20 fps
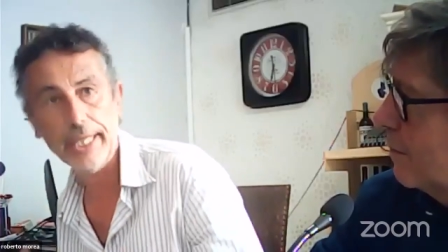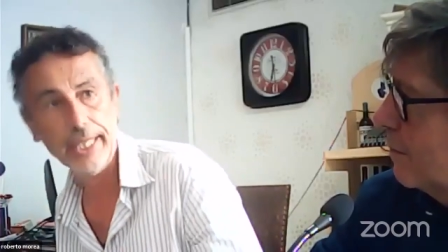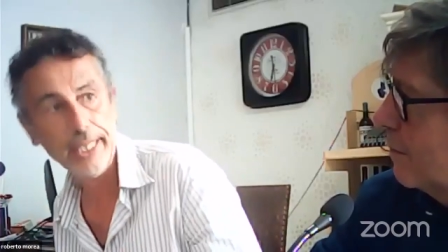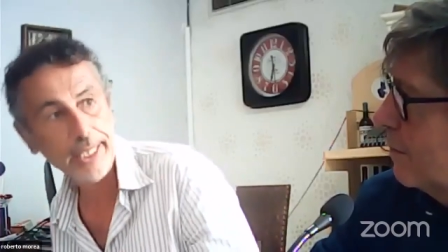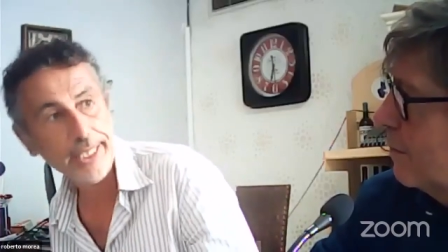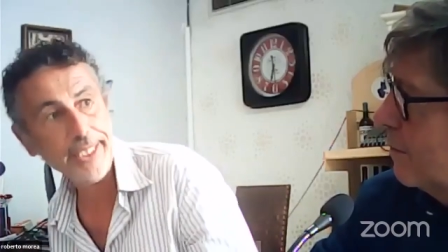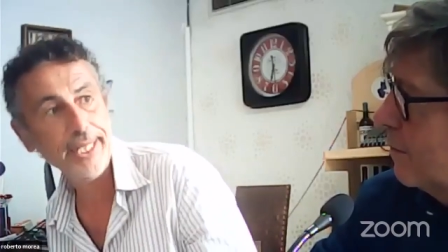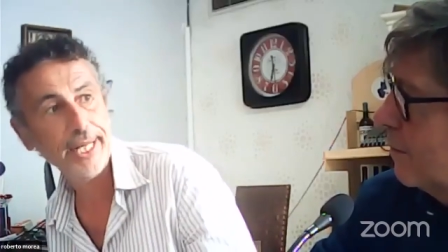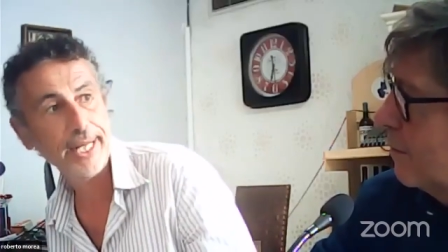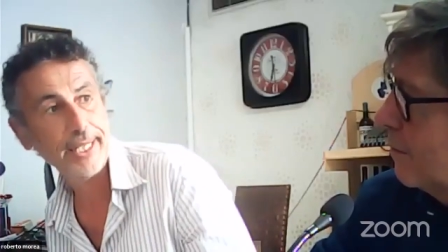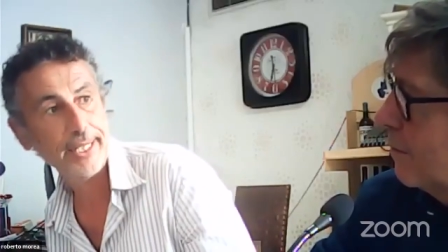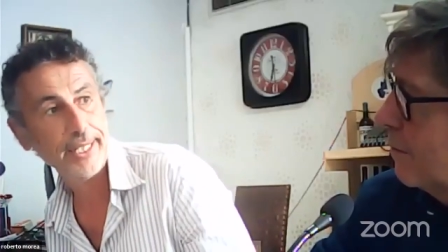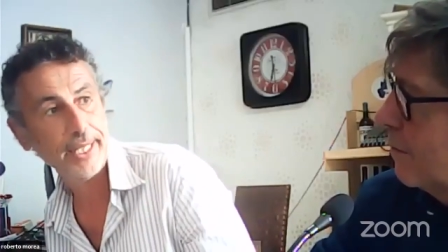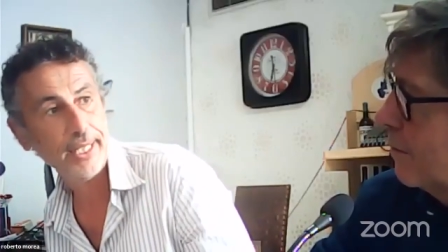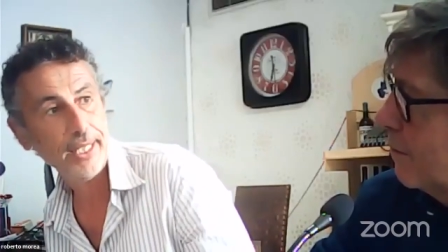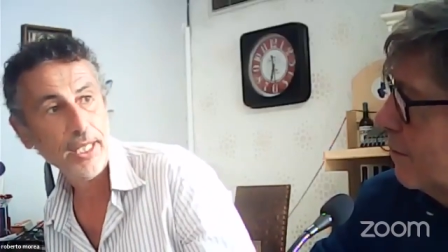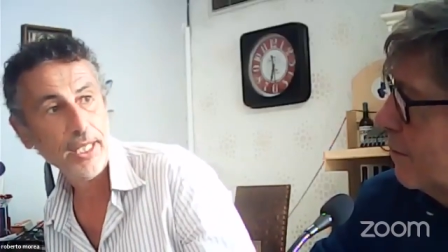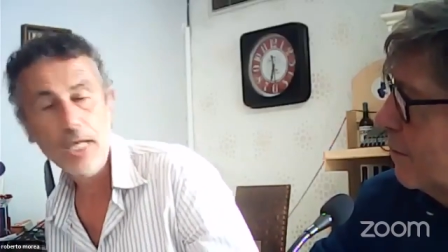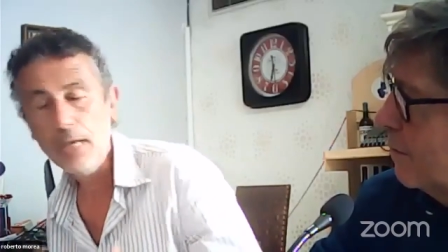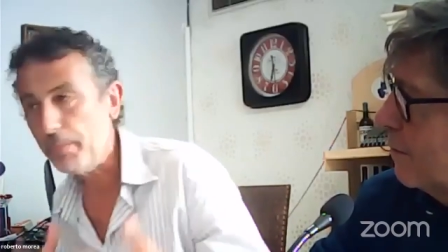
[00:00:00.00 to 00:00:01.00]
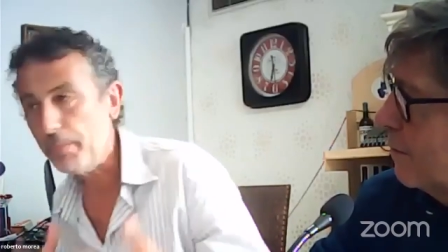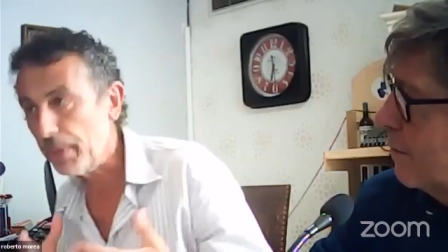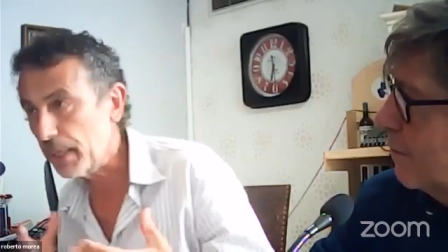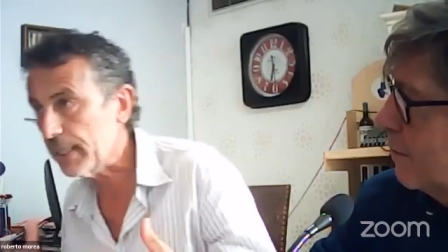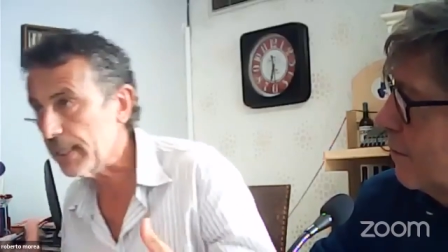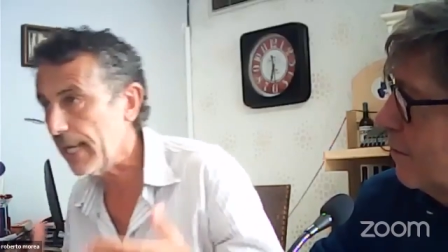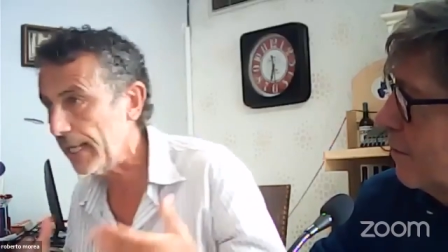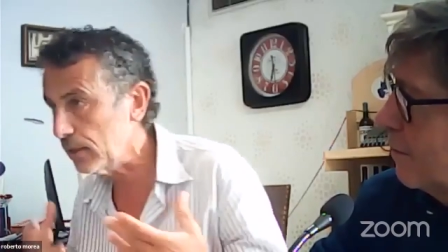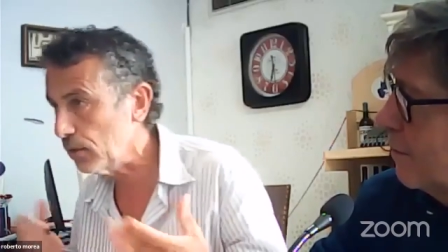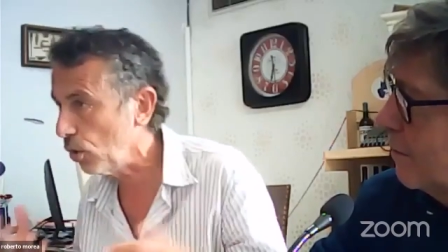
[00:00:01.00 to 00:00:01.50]
e l'Iran.
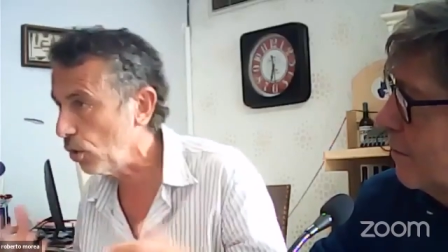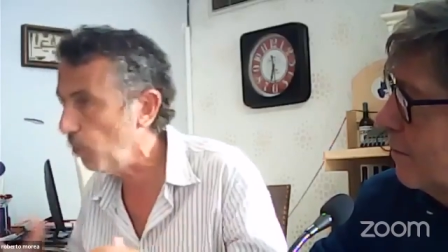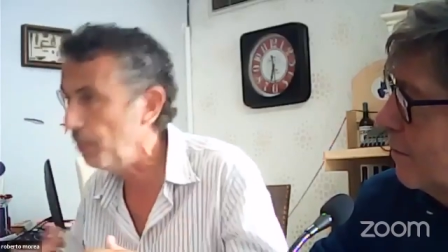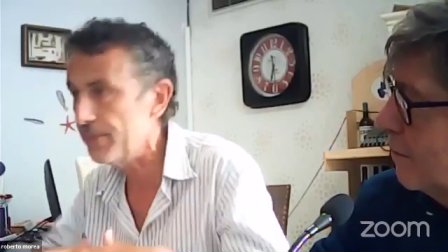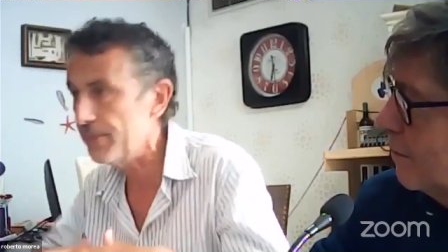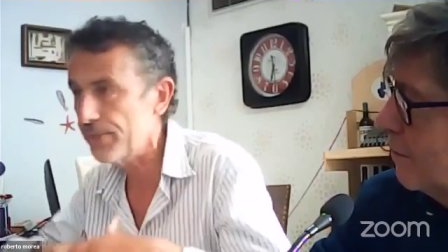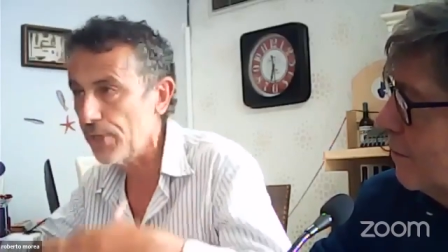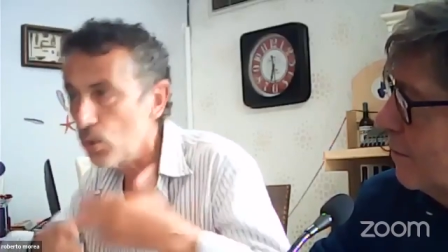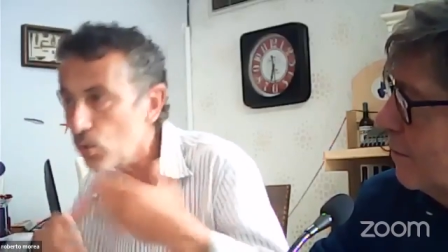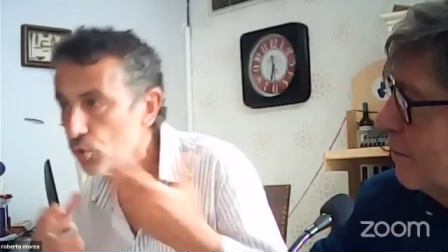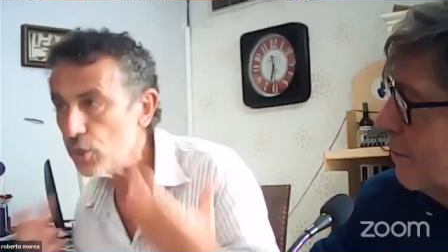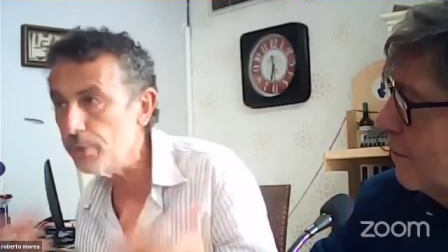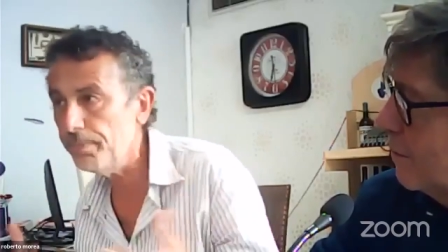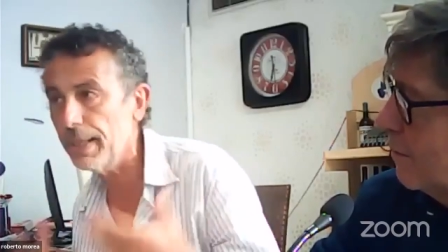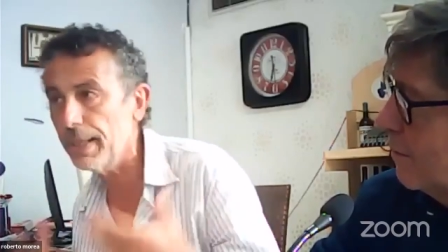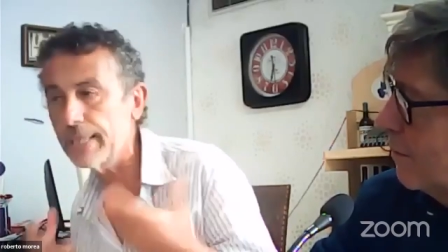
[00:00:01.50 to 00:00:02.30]
Pertanto, come se non ci